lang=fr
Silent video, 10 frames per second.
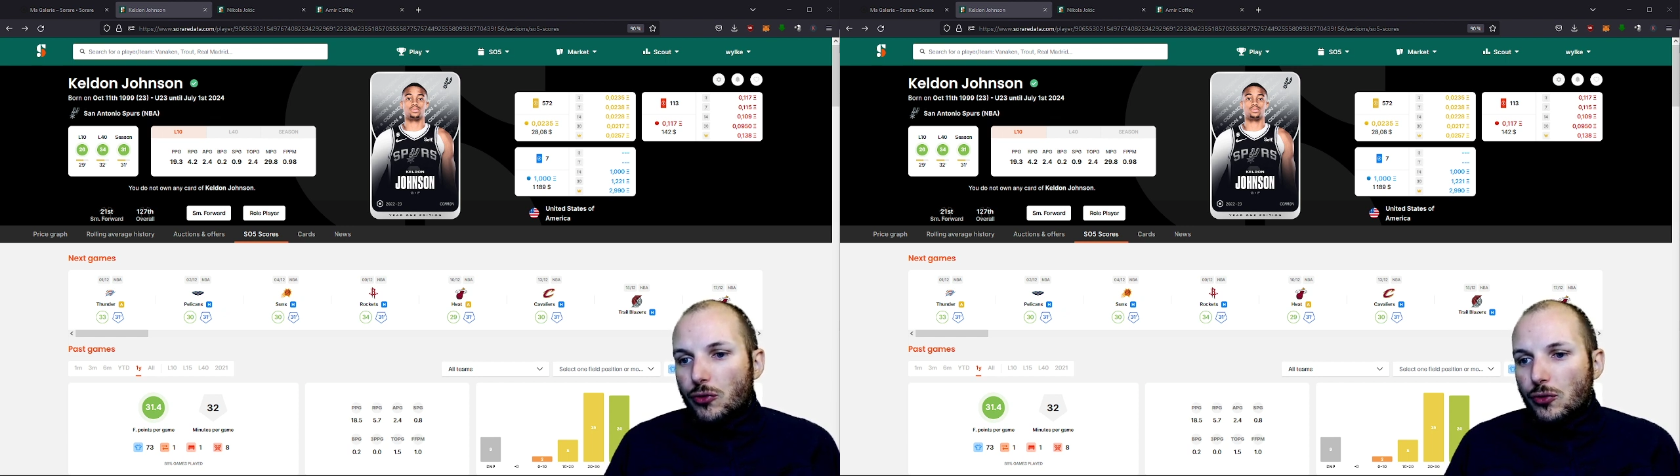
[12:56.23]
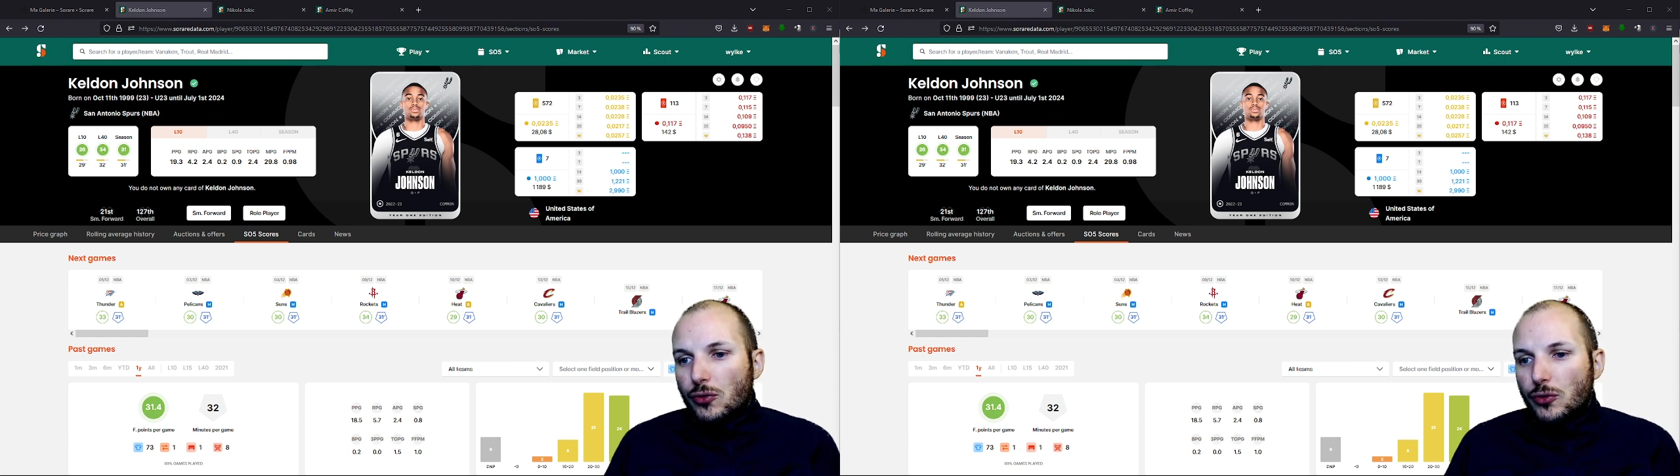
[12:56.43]

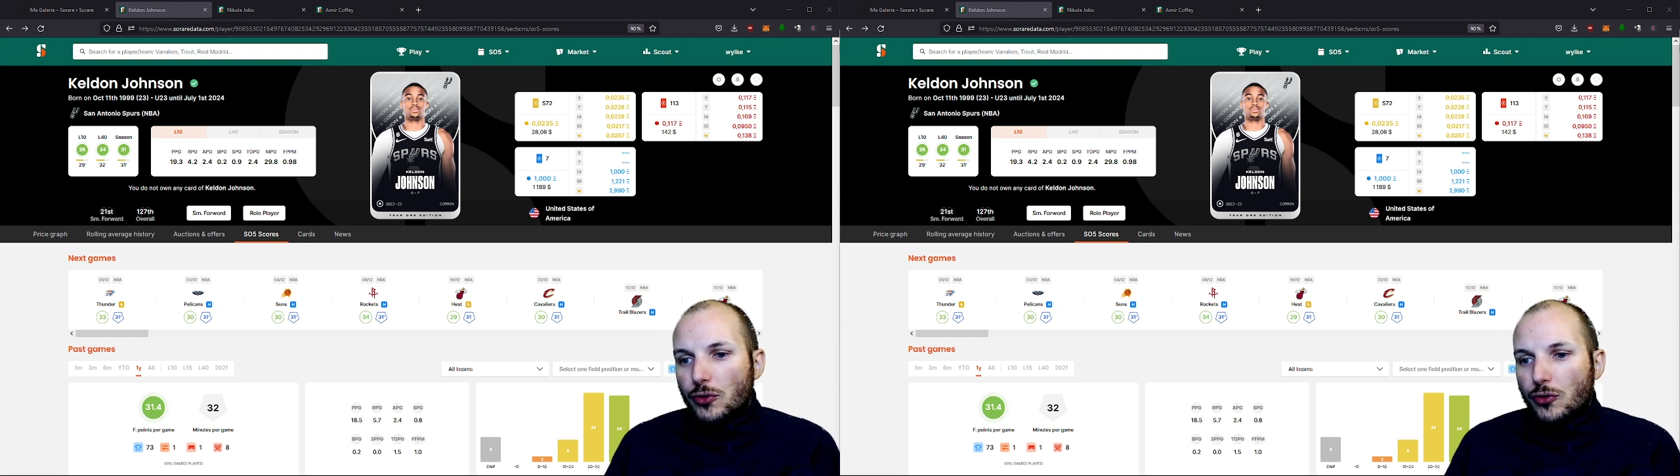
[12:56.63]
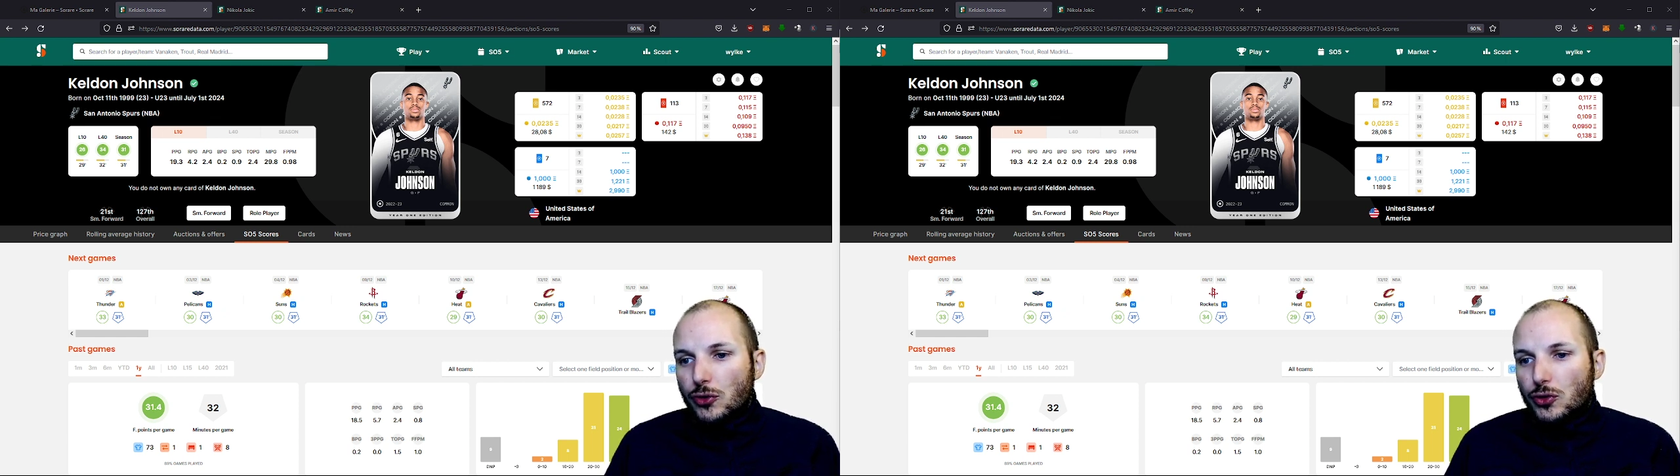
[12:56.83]
ce,
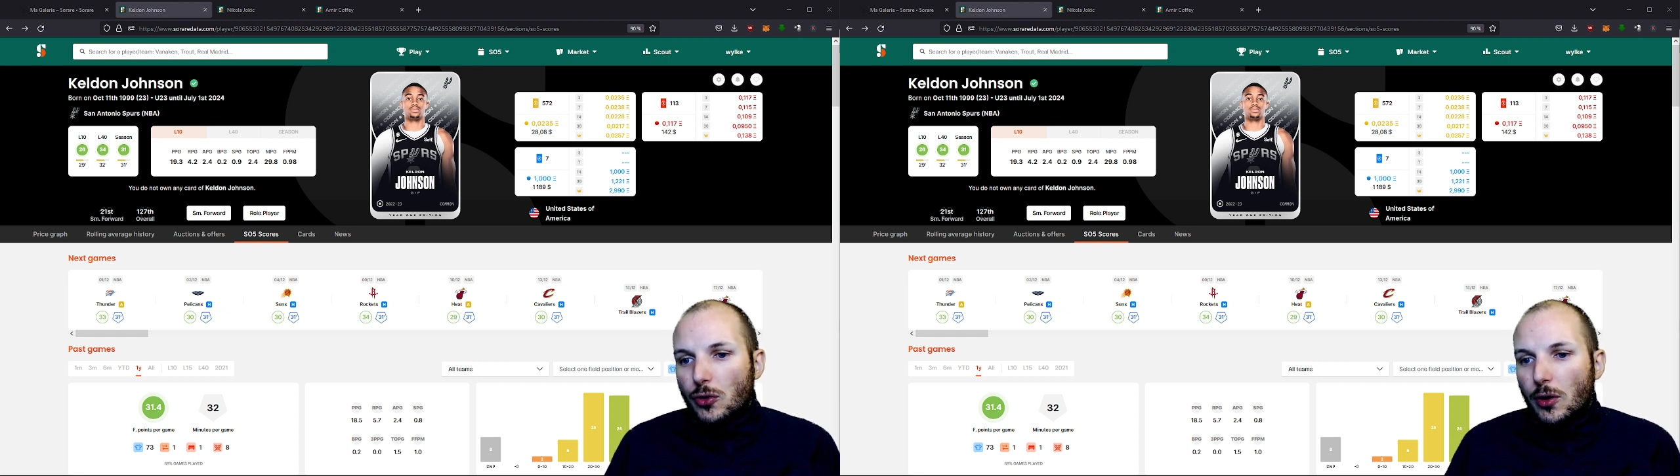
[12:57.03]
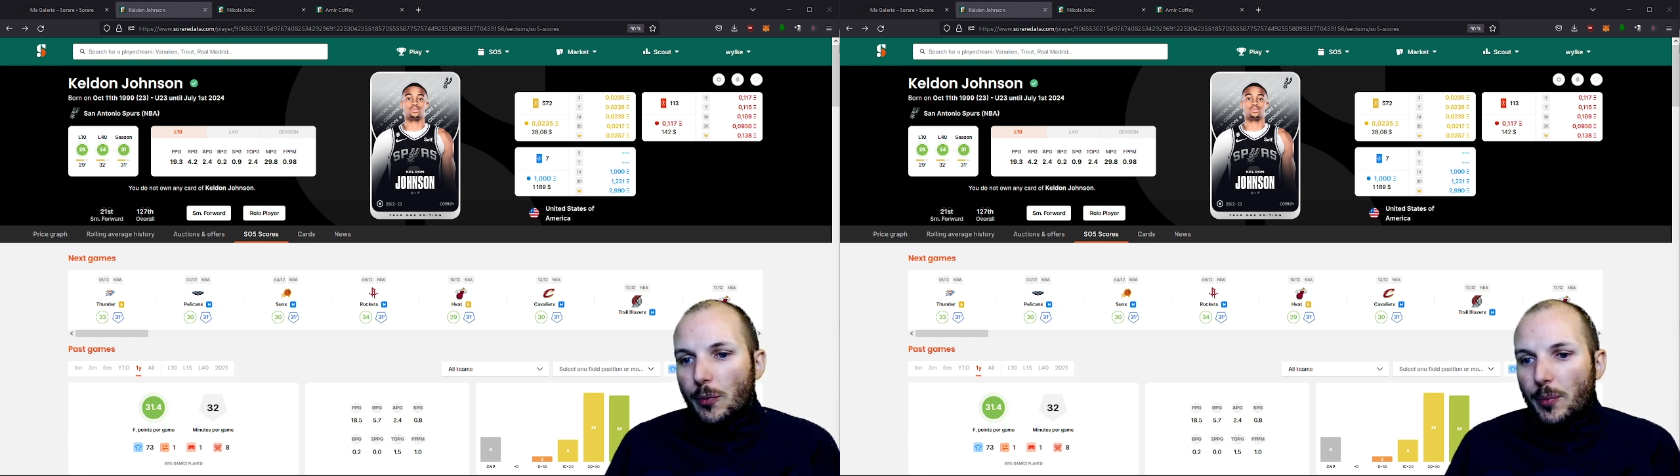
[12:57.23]

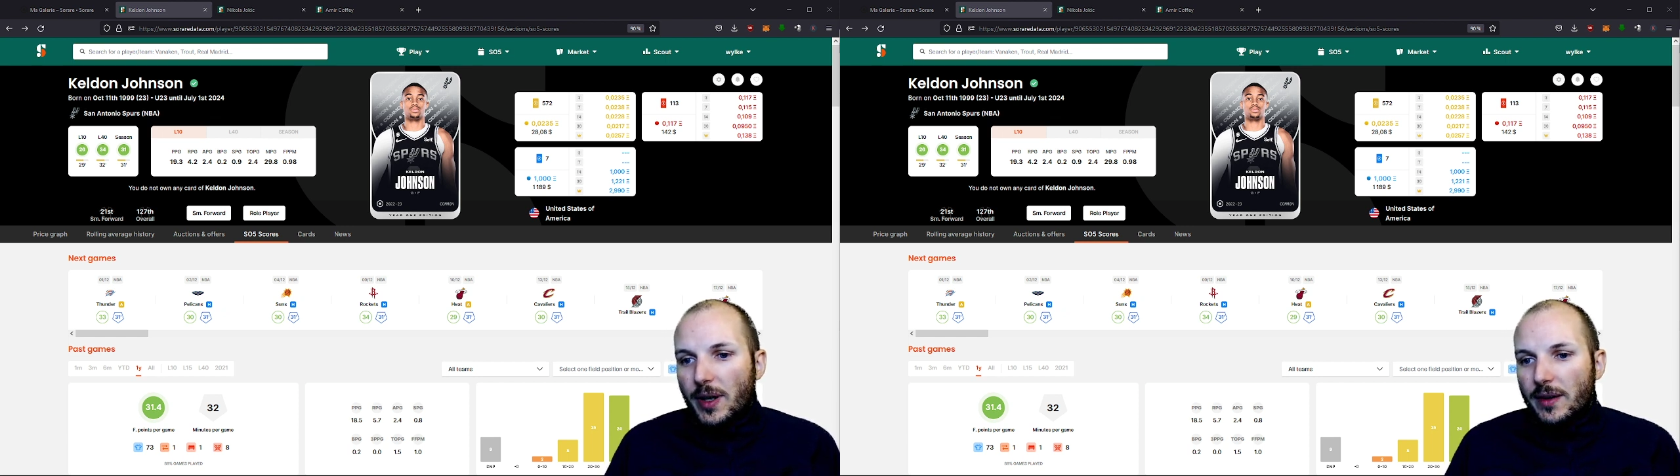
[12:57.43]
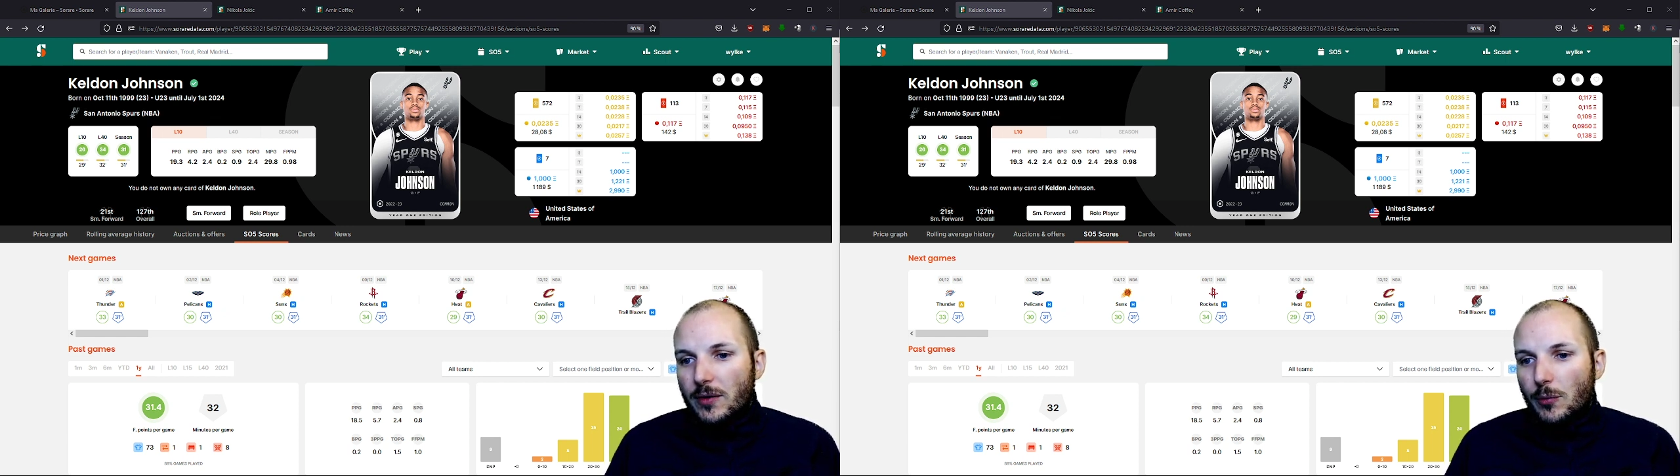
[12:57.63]
joueur
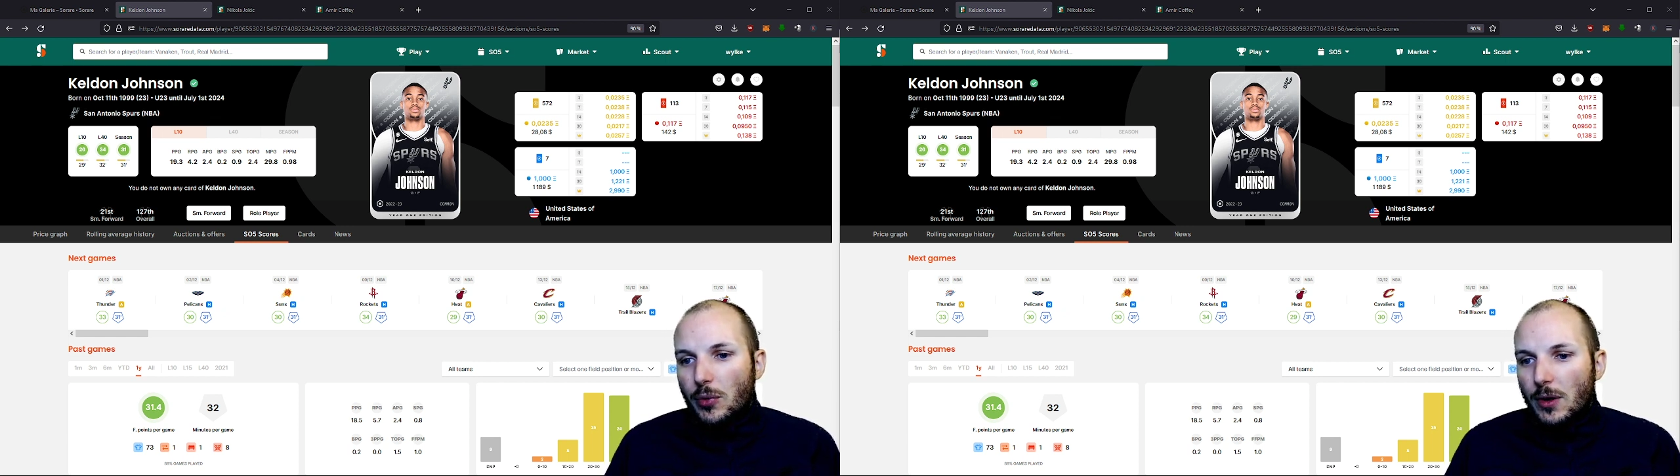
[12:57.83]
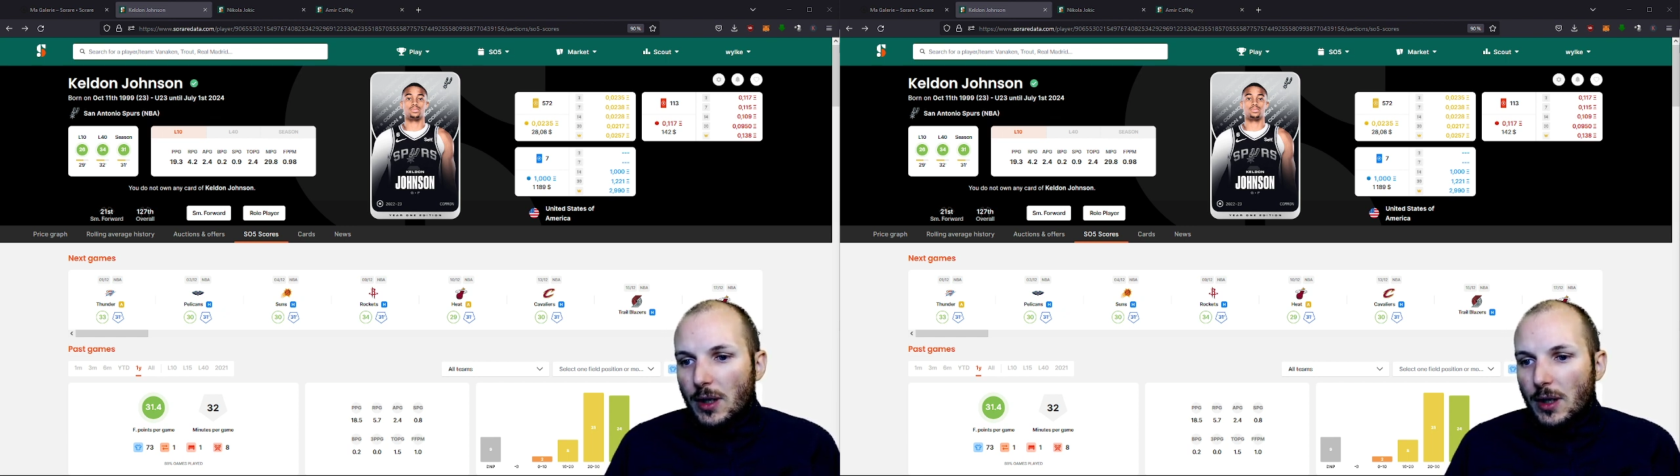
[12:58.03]
par exemple.